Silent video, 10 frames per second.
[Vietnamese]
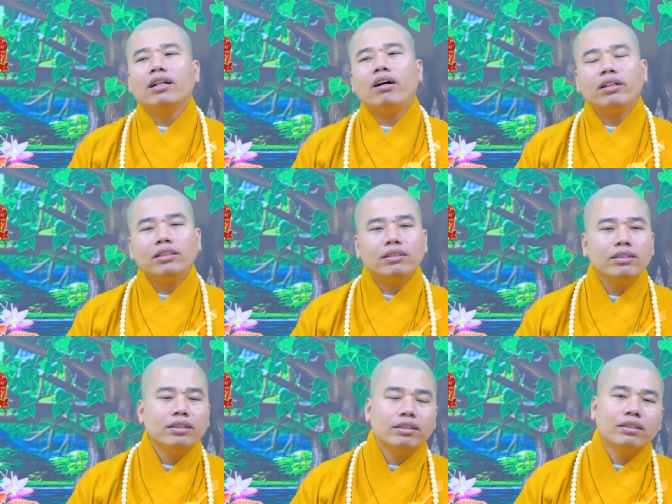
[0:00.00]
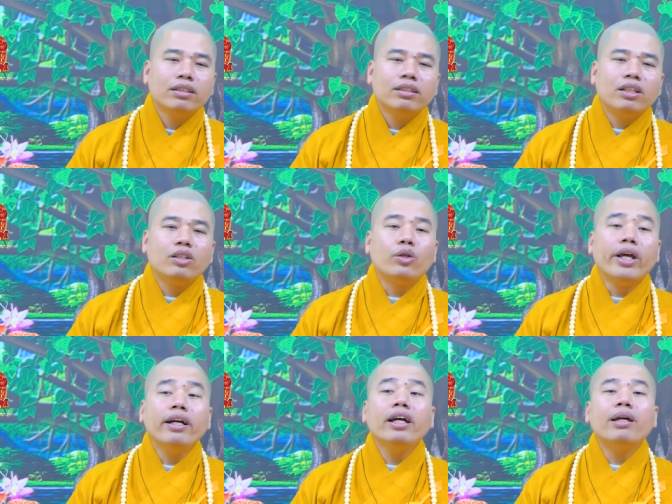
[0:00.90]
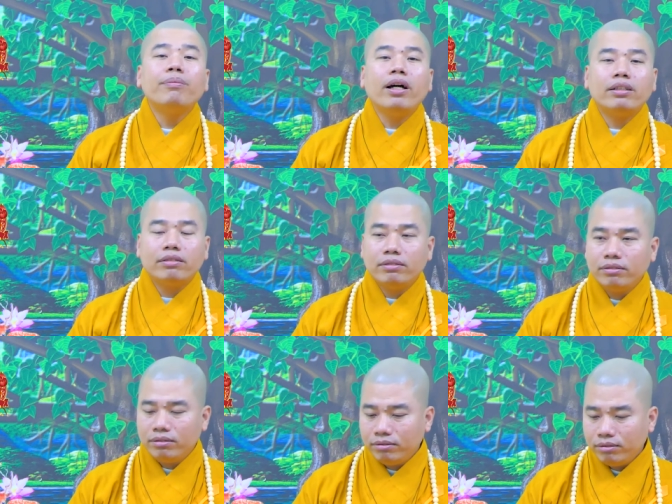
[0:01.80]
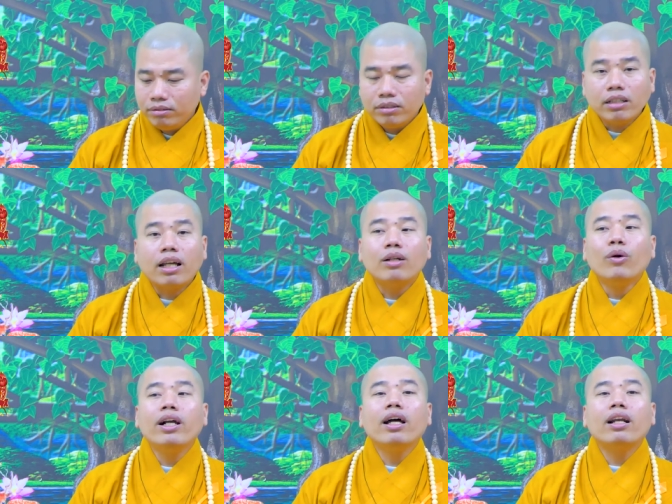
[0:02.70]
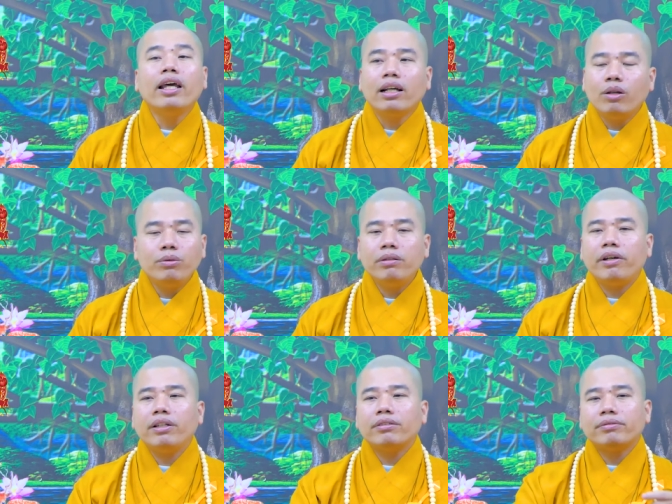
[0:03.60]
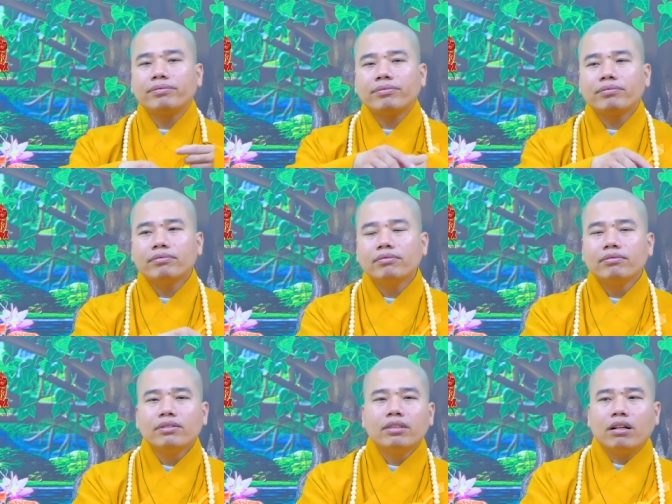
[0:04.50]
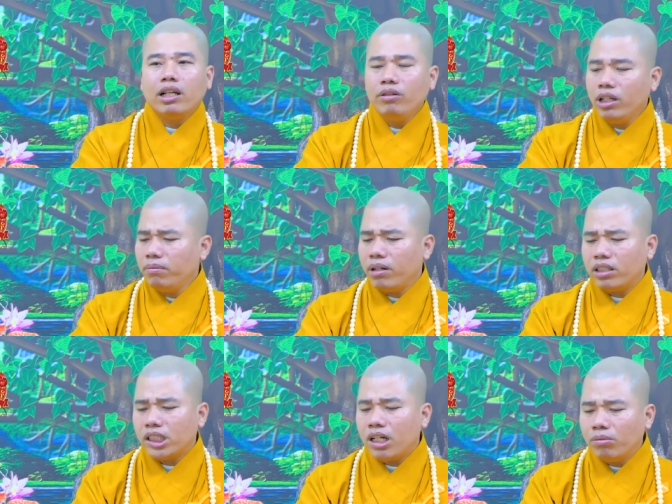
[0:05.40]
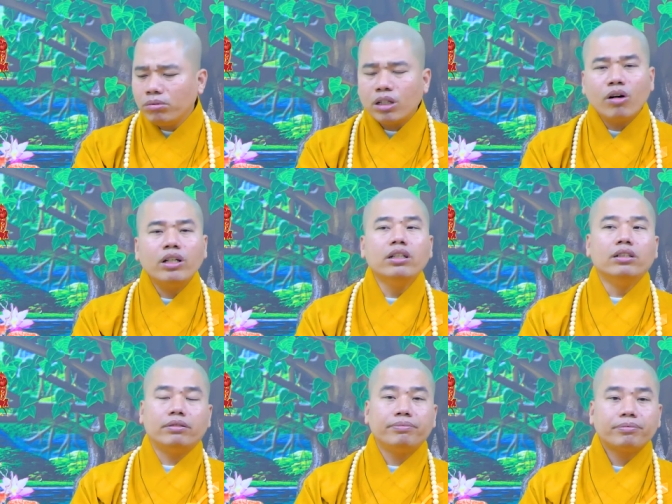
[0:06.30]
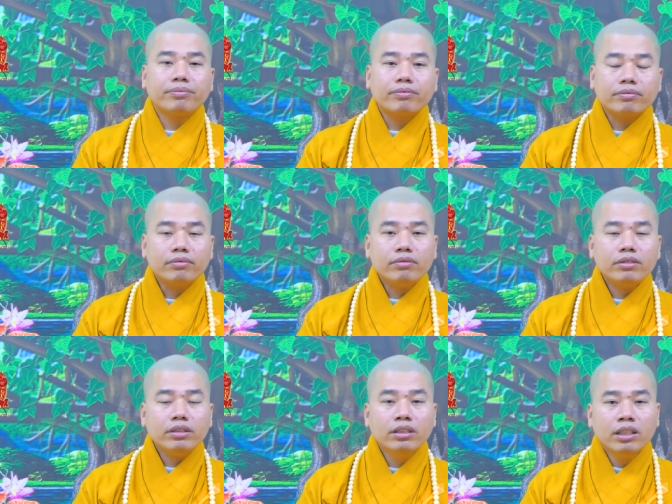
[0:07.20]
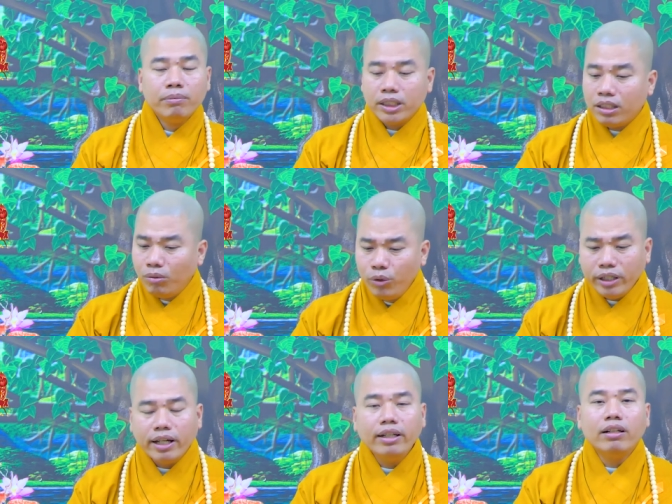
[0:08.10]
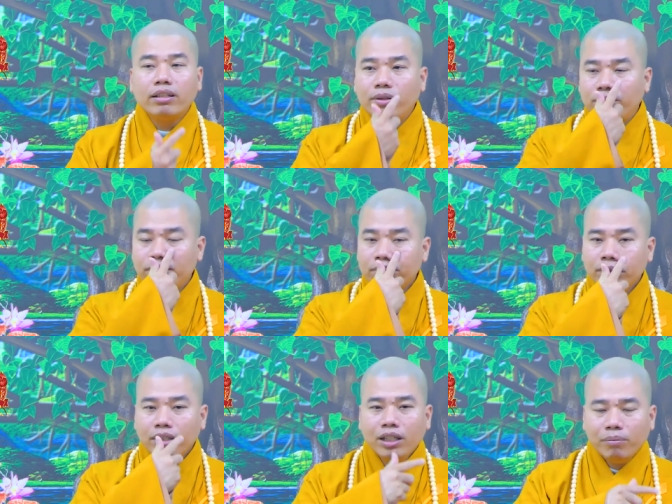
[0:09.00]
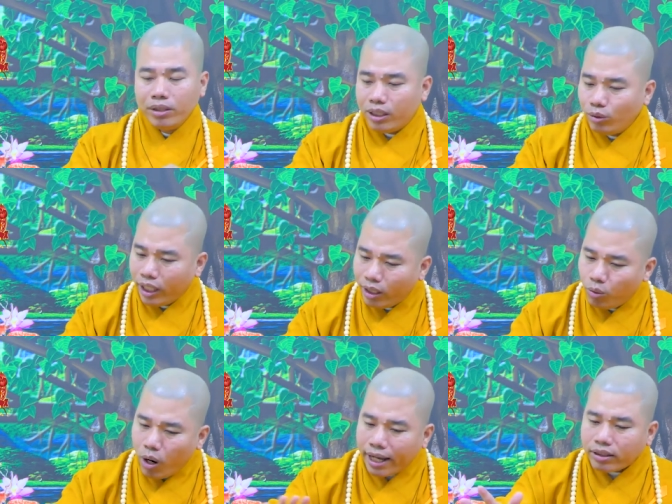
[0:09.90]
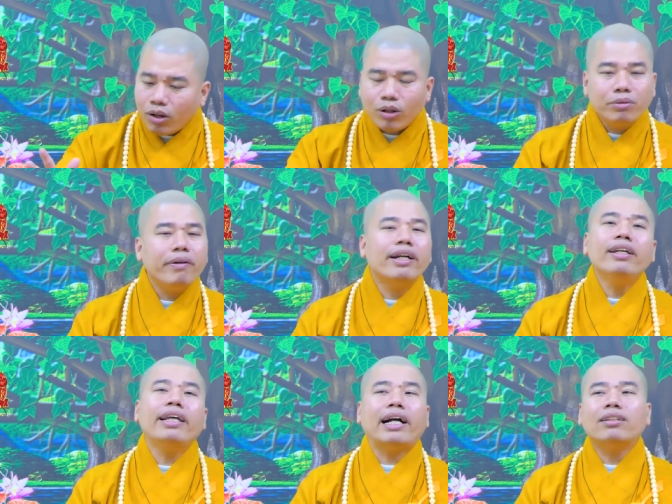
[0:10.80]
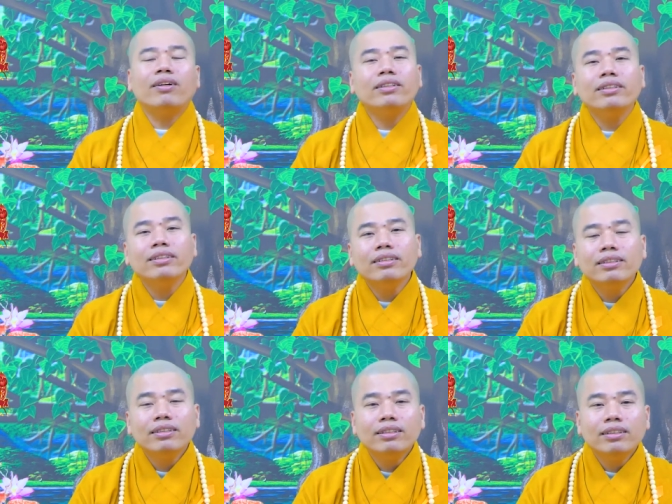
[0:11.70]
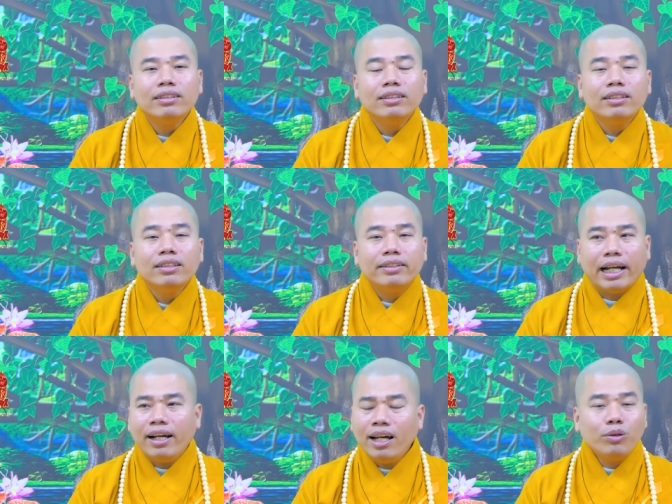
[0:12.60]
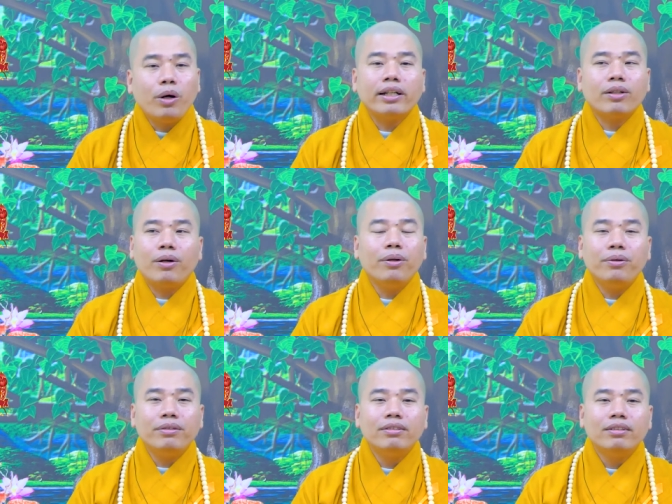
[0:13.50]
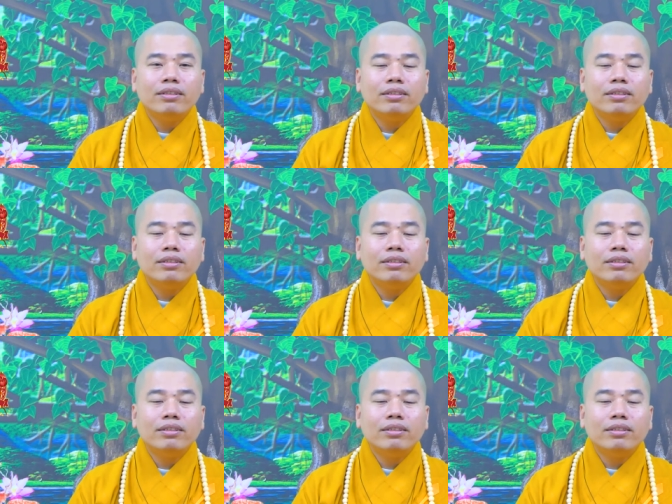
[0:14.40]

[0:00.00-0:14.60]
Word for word: rồi thì chuyển nghiệp lực trở thành nguyên lực liền luôn quý vị còn nếu như mình không có nói được mình không quyết định được luôn mình chịu thiệt hoàn toàn luôn quý vị cứ nhẫn thôi nhẫn hết hoàn toàn luôn